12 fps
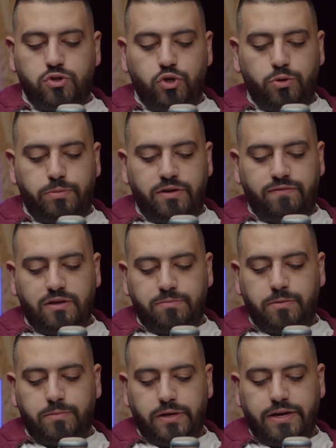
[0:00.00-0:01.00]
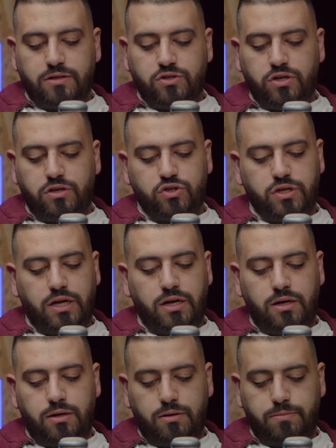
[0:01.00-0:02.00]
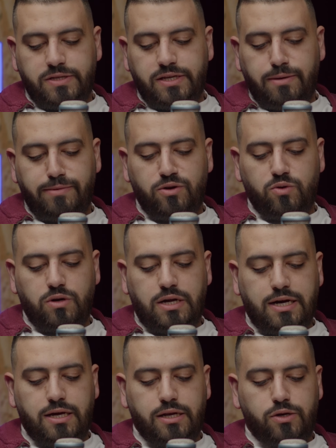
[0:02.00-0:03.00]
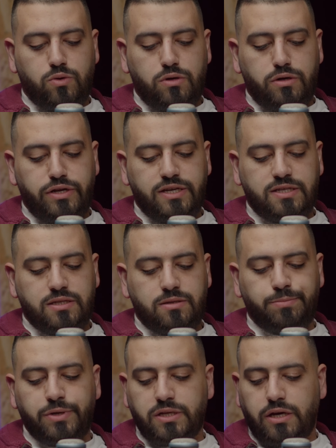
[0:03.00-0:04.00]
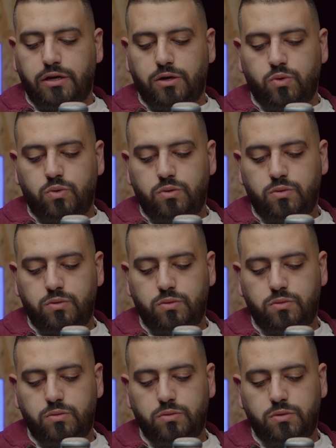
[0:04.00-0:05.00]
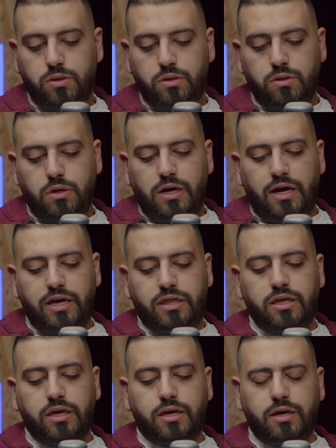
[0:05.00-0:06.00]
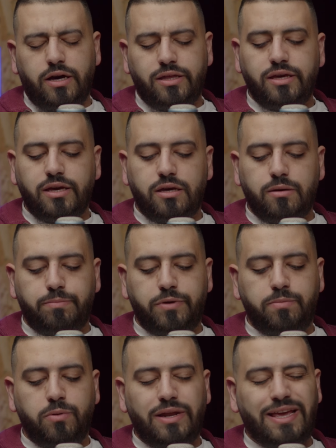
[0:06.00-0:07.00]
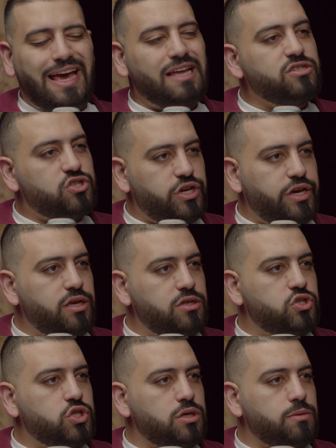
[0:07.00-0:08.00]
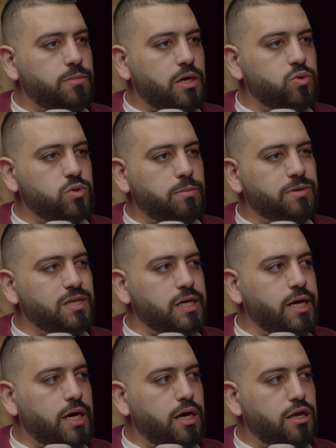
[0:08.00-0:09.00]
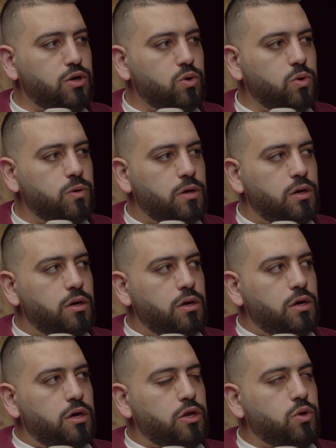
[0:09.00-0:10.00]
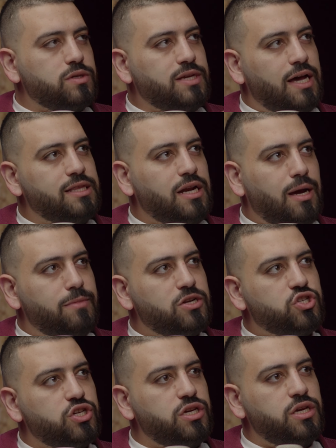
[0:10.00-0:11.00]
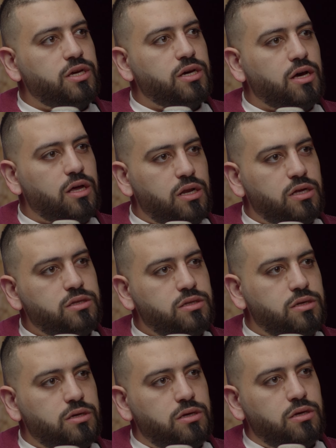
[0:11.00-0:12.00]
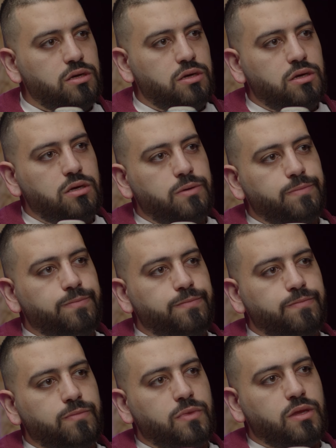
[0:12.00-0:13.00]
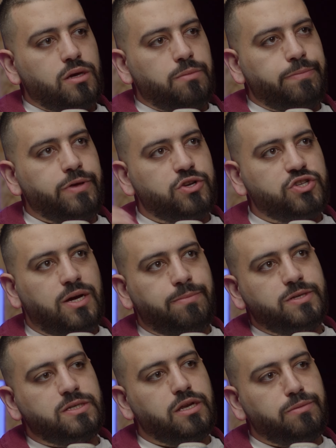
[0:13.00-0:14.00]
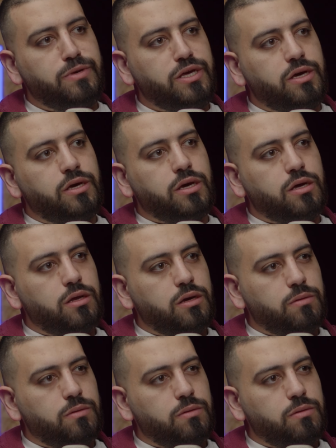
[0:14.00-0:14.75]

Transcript: you believe that people can change؟ هل بتآمن انه الع... انه الناس بيتغيروا؟ اكيد طبعا I think I think people can change محطوطه بطريقه انه انه اذا حدا عمل شيء غلط بيرجع بيصير منيح يعني